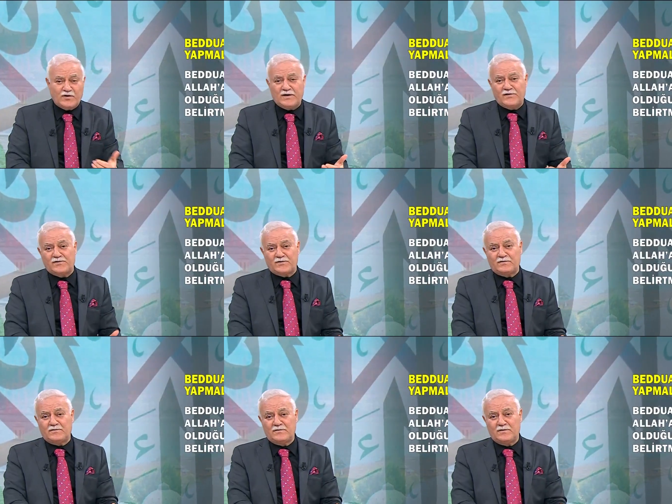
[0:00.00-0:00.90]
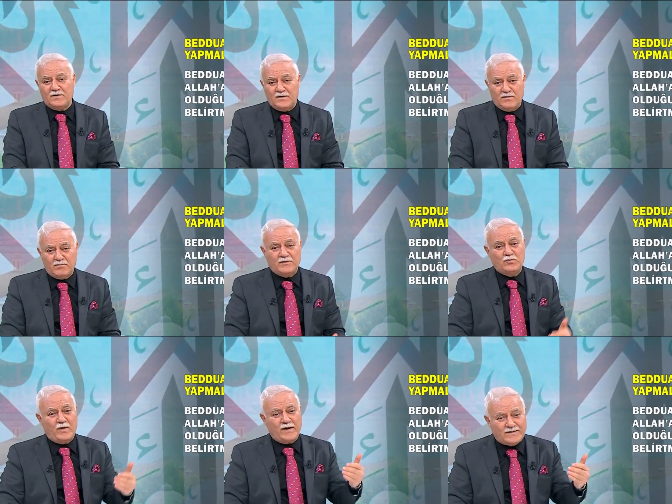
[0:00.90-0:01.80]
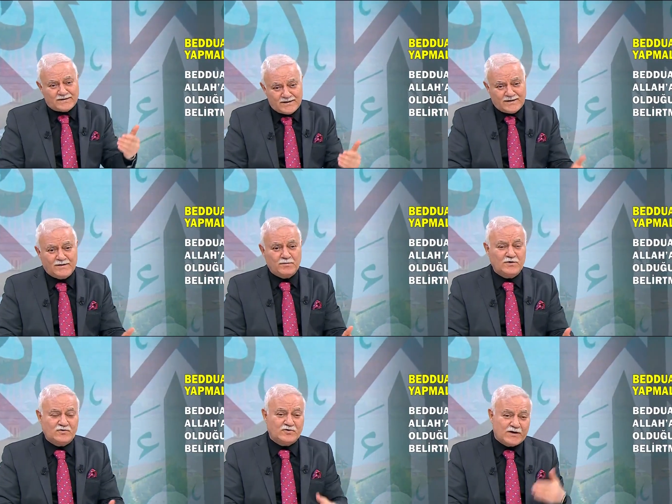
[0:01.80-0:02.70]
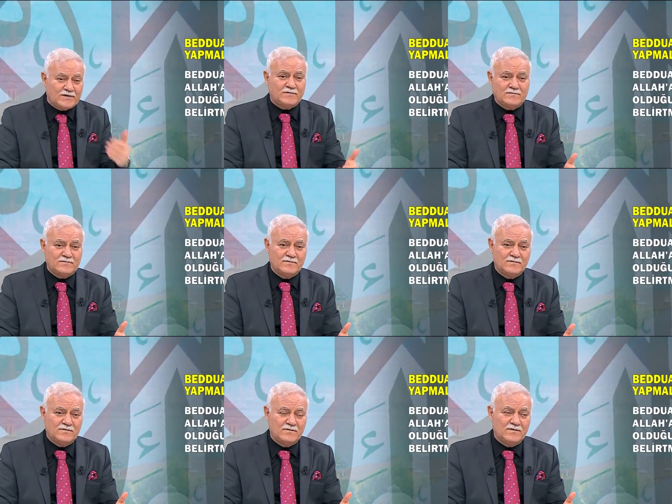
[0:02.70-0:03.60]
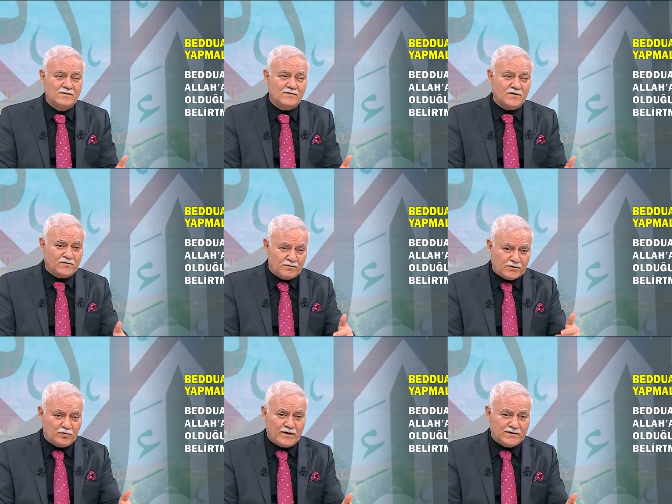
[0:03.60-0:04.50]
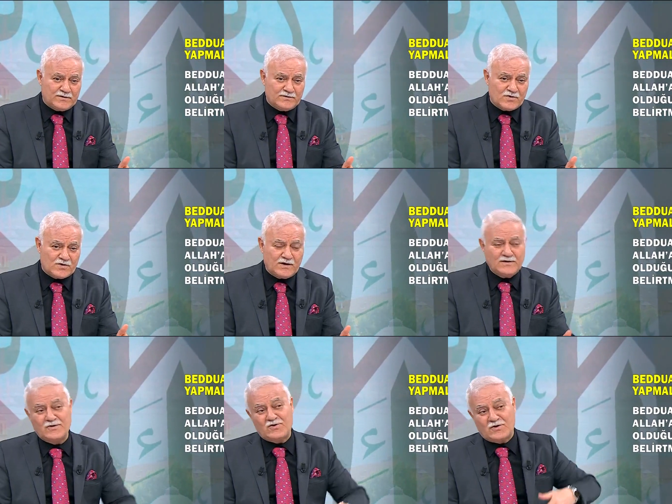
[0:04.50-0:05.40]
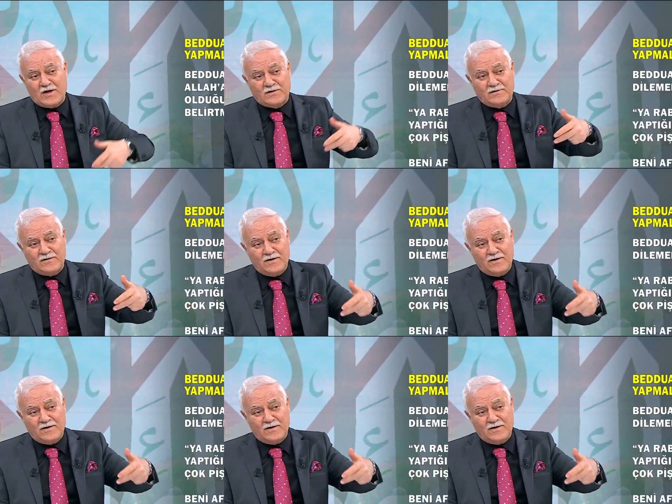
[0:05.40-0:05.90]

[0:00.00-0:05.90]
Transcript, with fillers: Çekersin. Beddua ettiğin gibi içten Nasıl beddua ettin işten? İşten